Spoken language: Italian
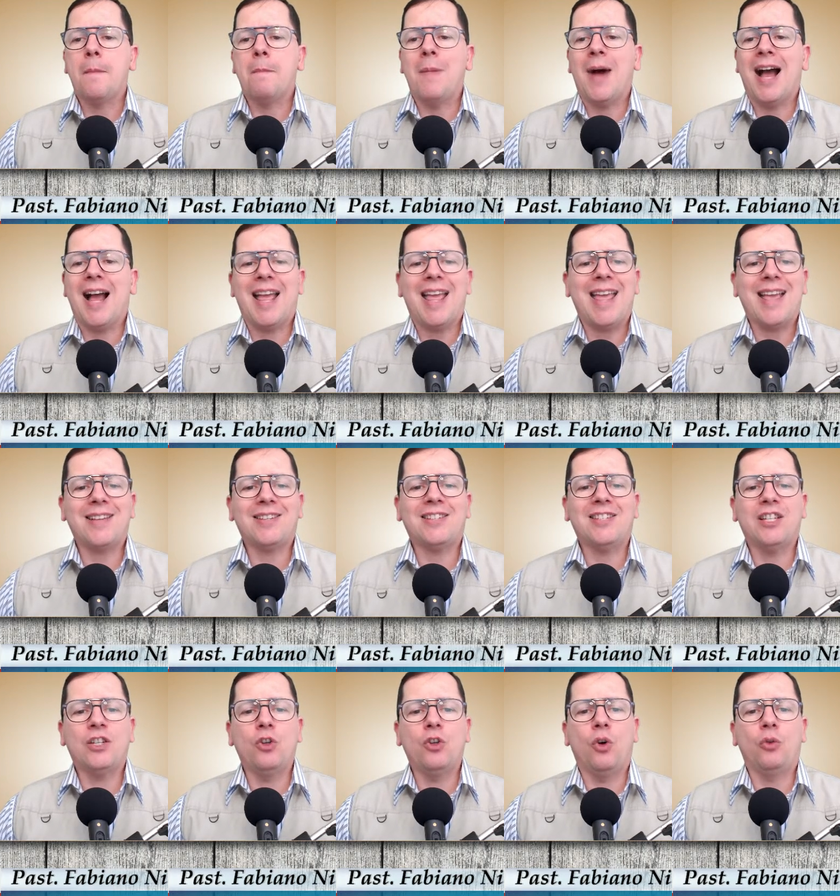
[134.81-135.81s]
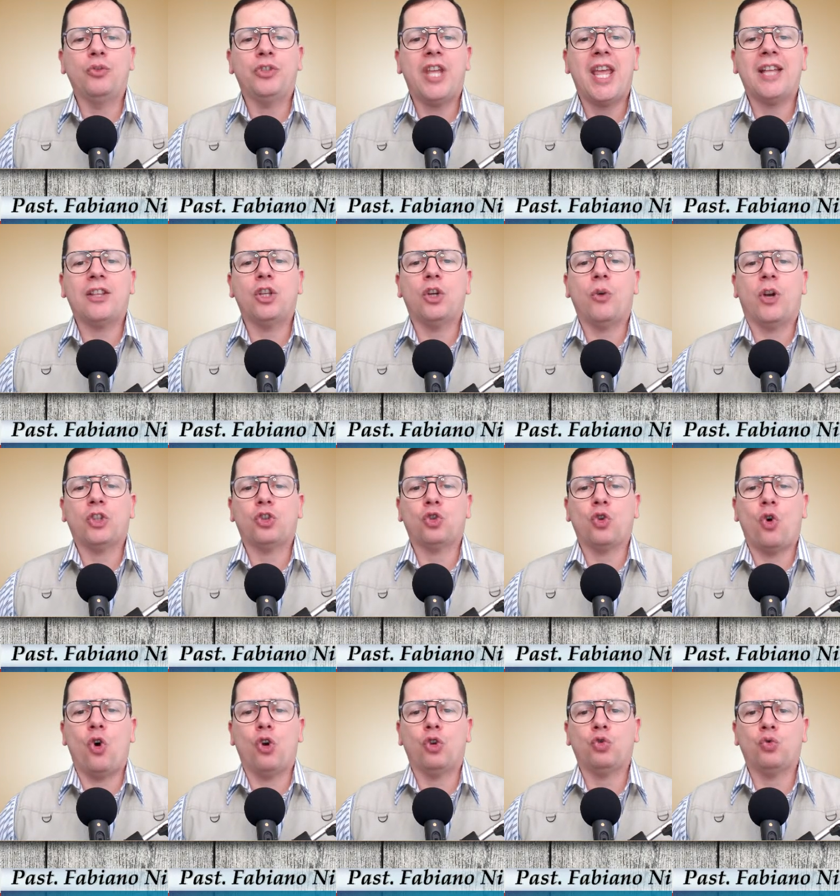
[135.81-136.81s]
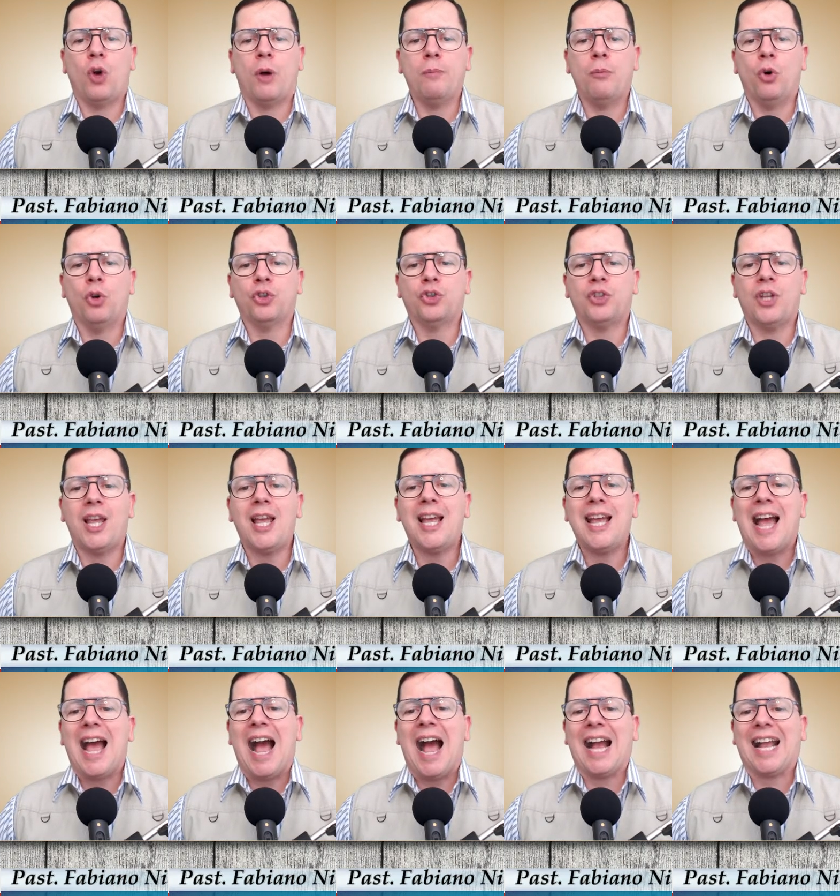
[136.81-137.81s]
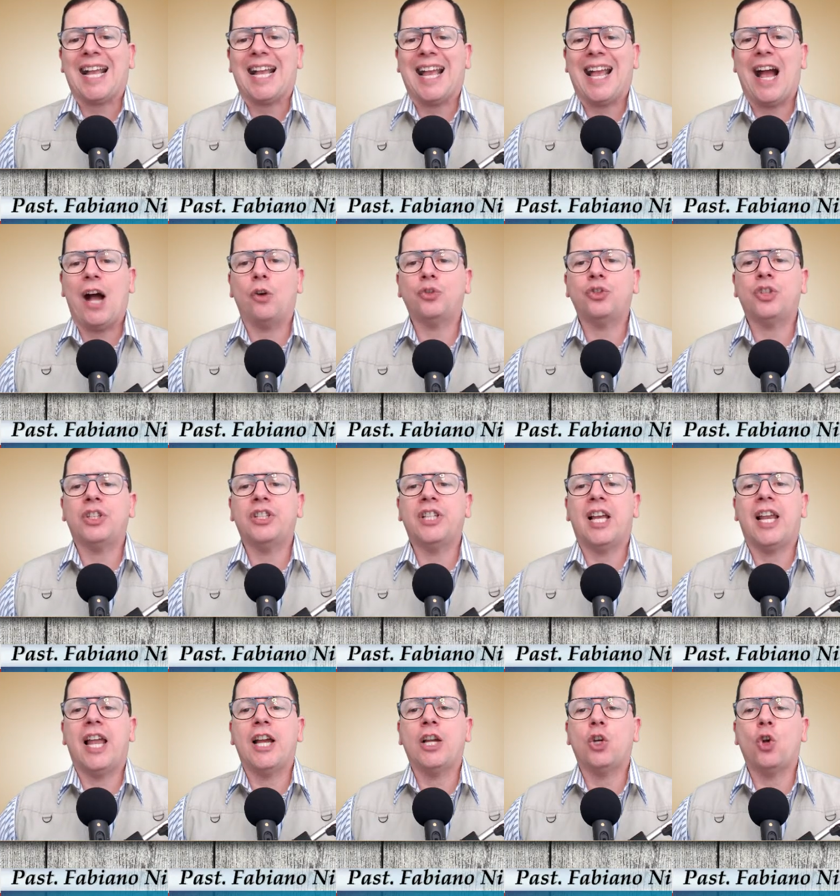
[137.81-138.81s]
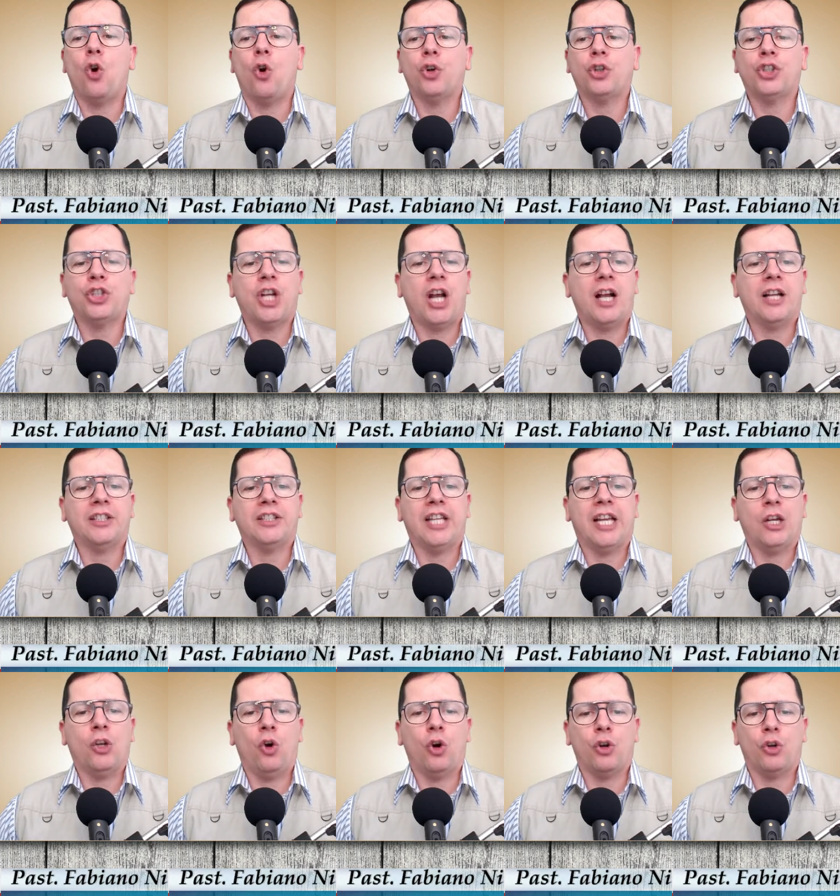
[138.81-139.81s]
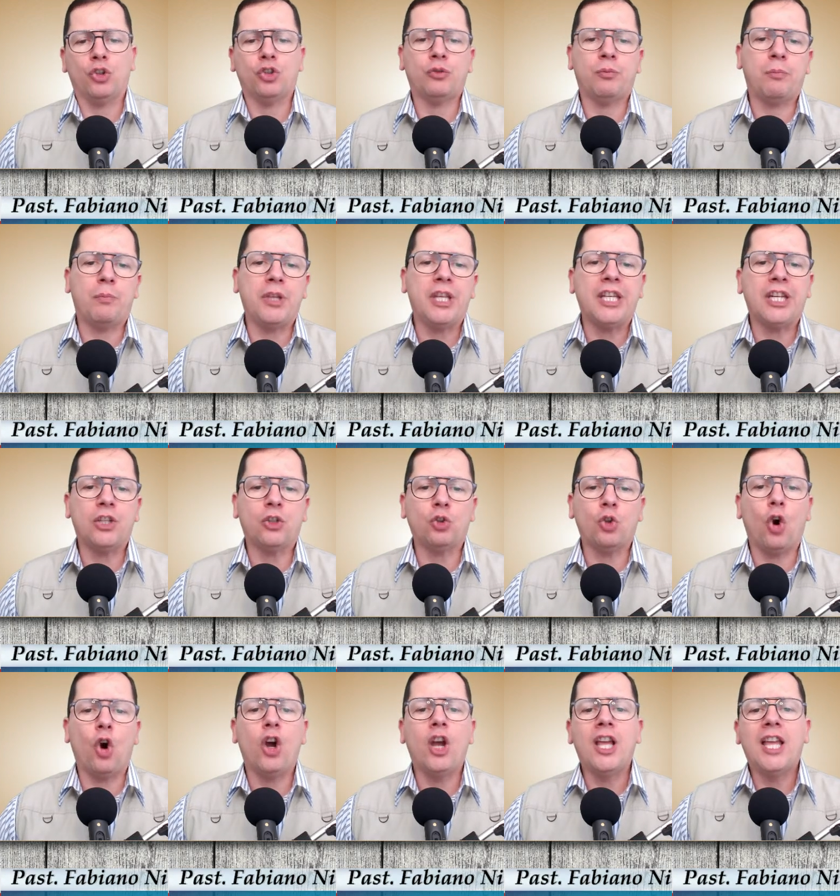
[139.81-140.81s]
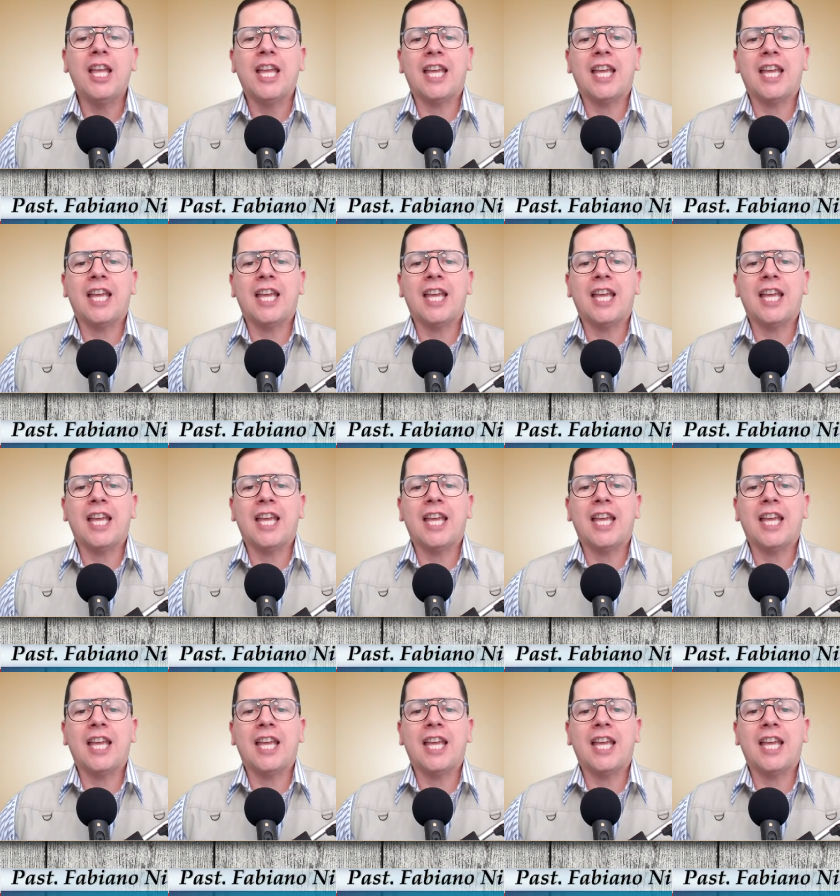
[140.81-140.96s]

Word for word: ma essi non diedero ascolto a Mosè a causa dell'angoscia del loro spirito